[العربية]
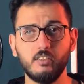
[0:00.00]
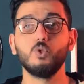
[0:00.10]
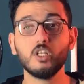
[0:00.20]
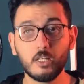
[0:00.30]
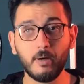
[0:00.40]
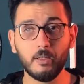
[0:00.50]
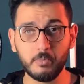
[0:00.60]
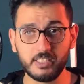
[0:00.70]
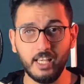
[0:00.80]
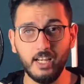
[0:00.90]
وده طبعا
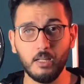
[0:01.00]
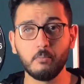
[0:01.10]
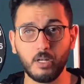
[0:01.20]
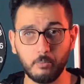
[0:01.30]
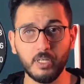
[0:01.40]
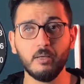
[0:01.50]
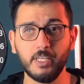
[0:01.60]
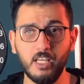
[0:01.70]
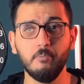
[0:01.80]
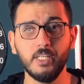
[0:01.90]
مثال لما ربنا
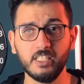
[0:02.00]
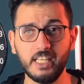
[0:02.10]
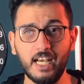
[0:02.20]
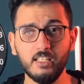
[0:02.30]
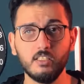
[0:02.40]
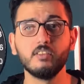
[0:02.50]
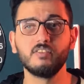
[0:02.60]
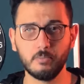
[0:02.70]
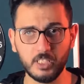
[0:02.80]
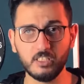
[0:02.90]
بيحب يهدي حد
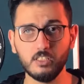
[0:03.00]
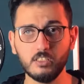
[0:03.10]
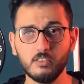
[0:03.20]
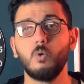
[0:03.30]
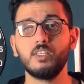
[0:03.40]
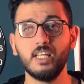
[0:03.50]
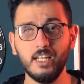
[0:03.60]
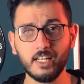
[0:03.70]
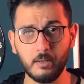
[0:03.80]
فبيهديه، والدليل